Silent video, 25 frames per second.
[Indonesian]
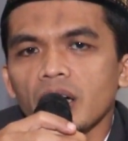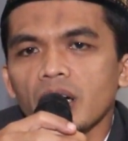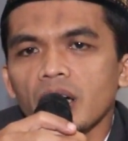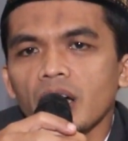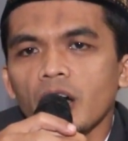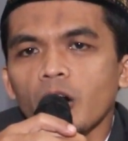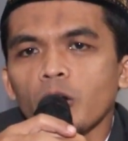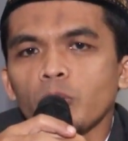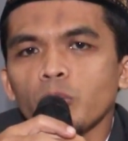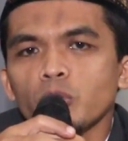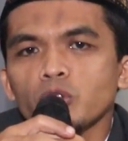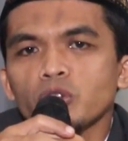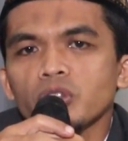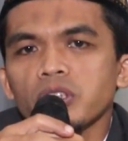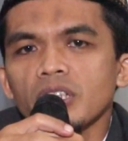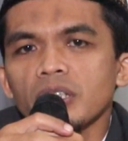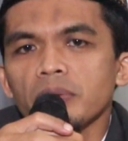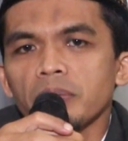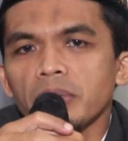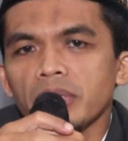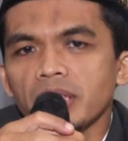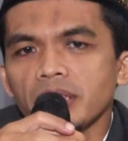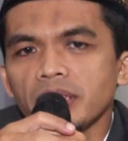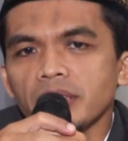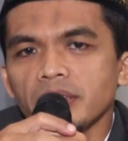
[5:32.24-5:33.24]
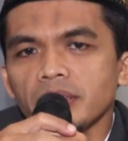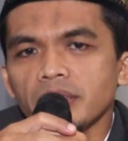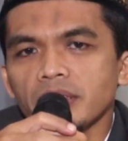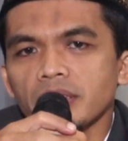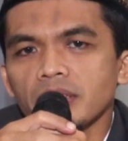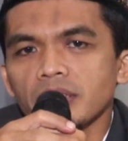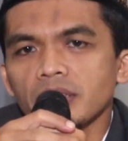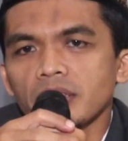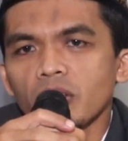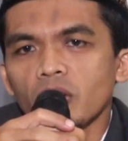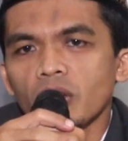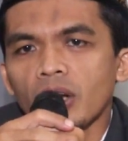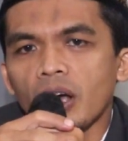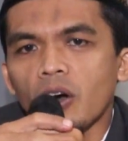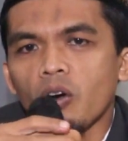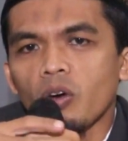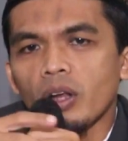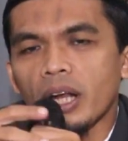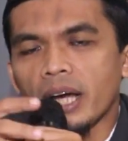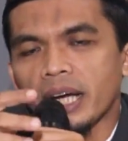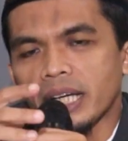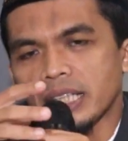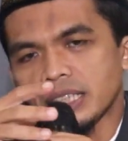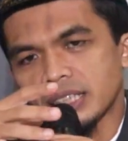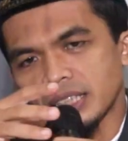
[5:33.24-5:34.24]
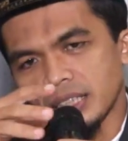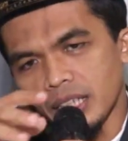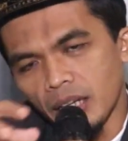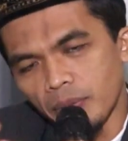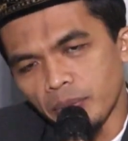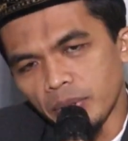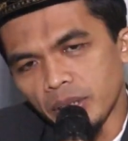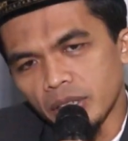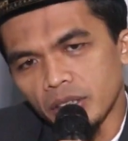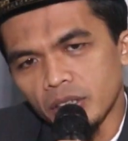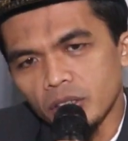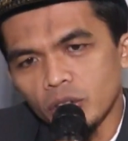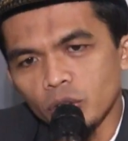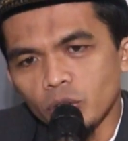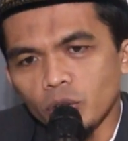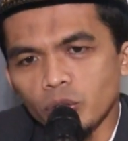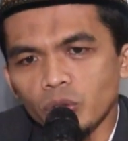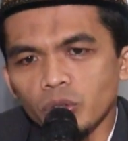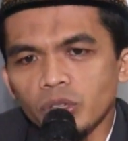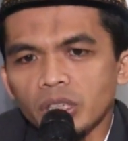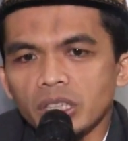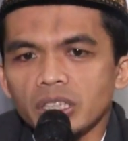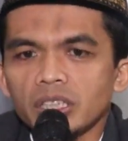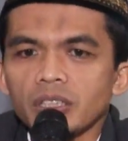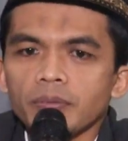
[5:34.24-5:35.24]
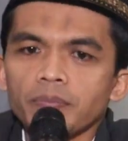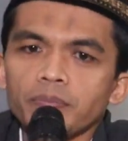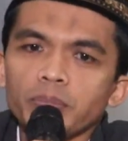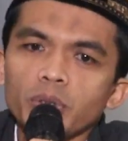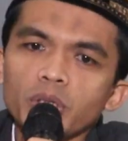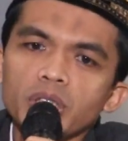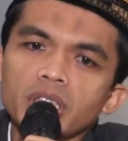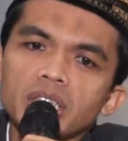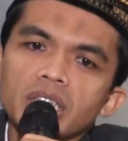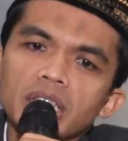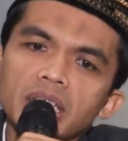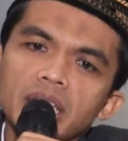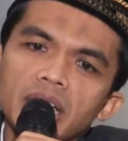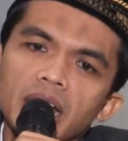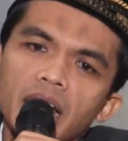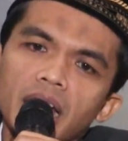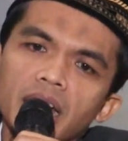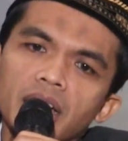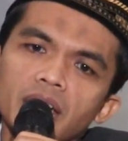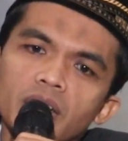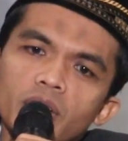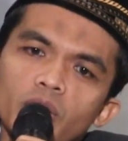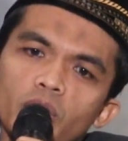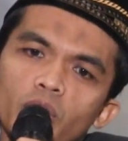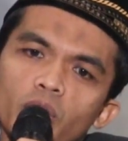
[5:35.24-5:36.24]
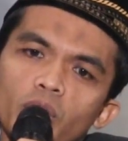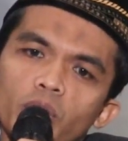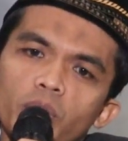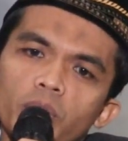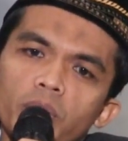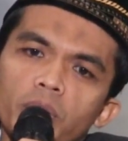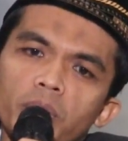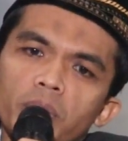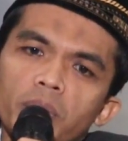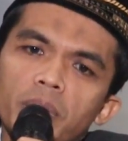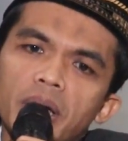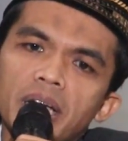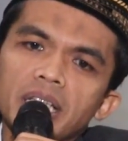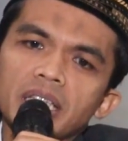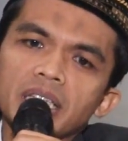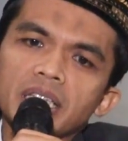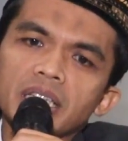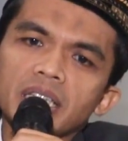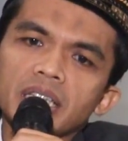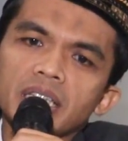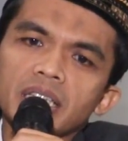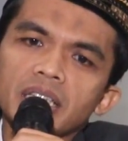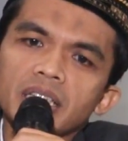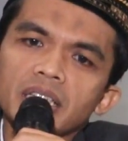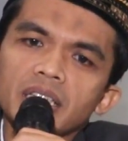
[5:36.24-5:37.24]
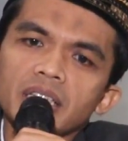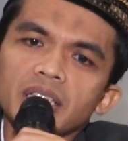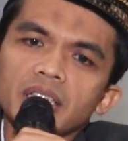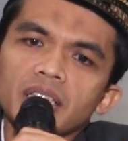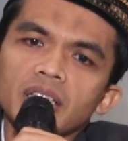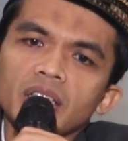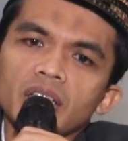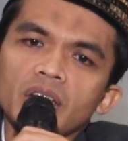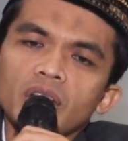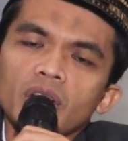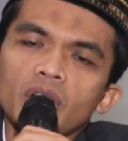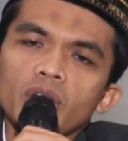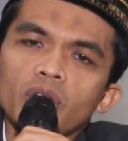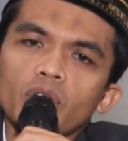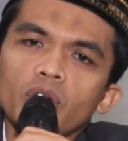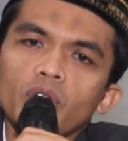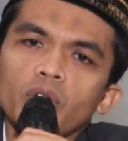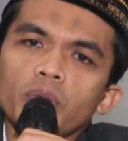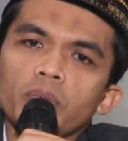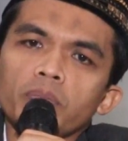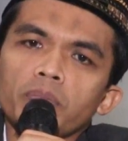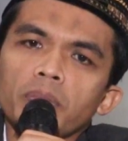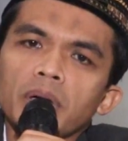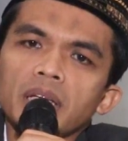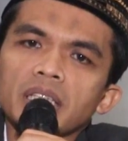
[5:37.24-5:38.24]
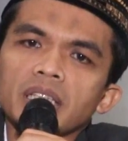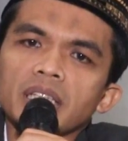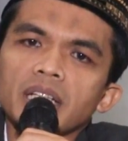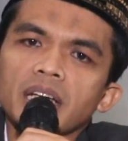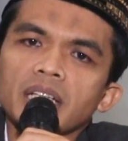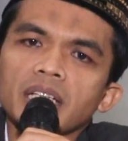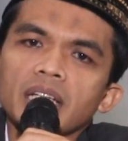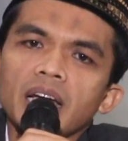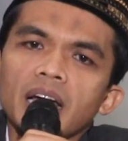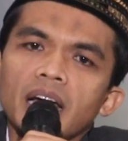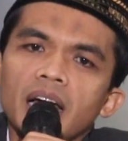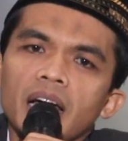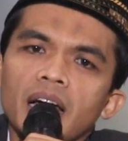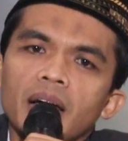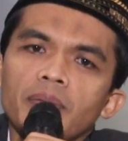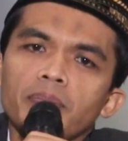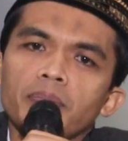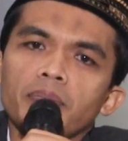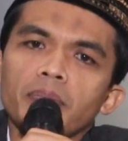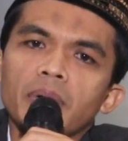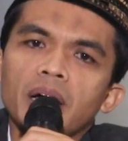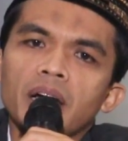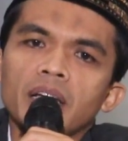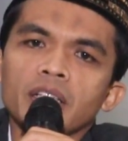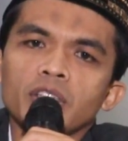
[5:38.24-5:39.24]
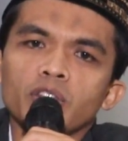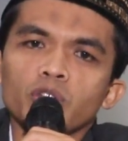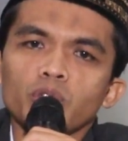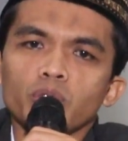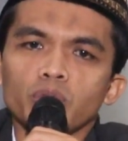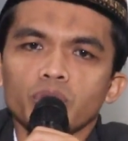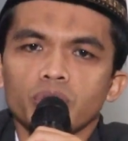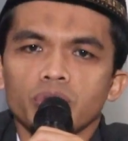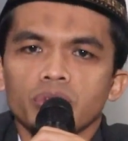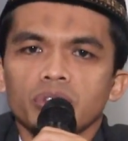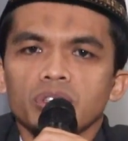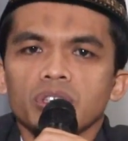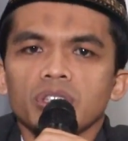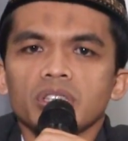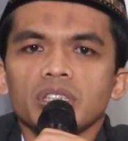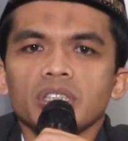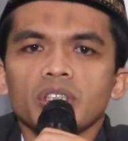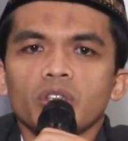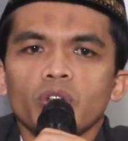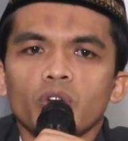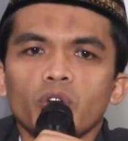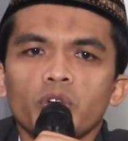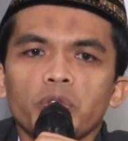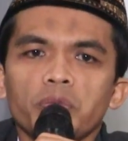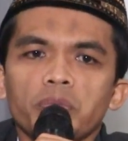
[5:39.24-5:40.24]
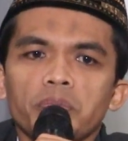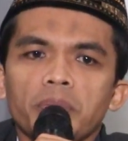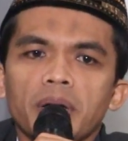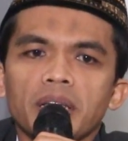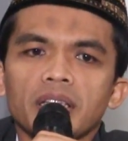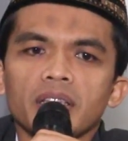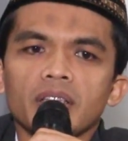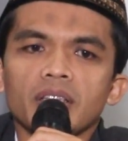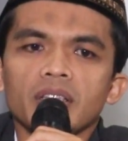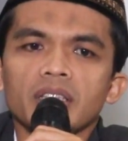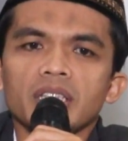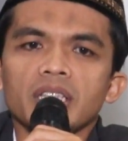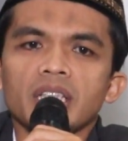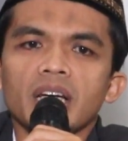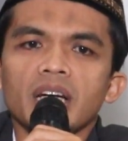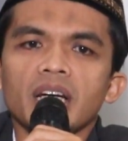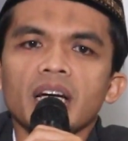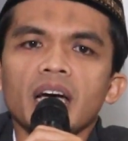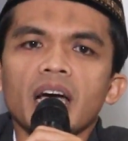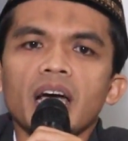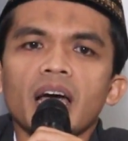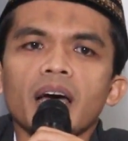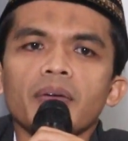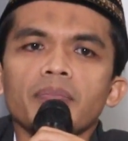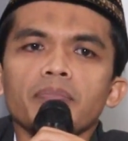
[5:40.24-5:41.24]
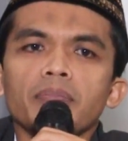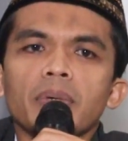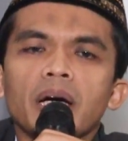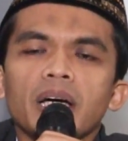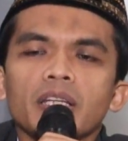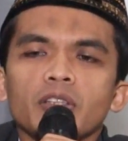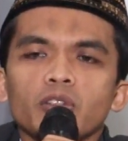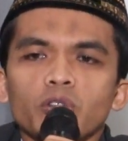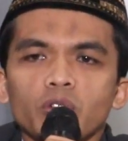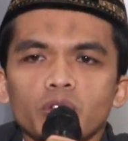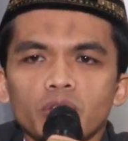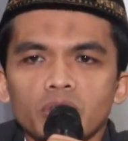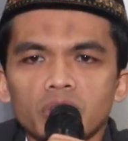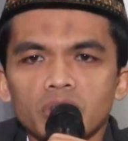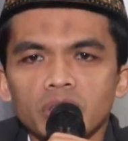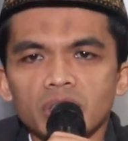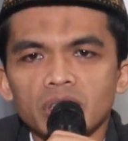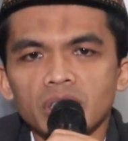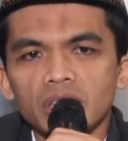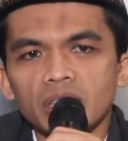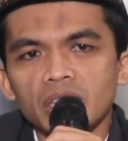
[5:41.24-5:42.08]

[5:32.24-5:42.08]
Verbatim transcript: Kaum muslimin, orang-orang Islam itu disebut dengan umat umatan hamadun, umat yang hamadun.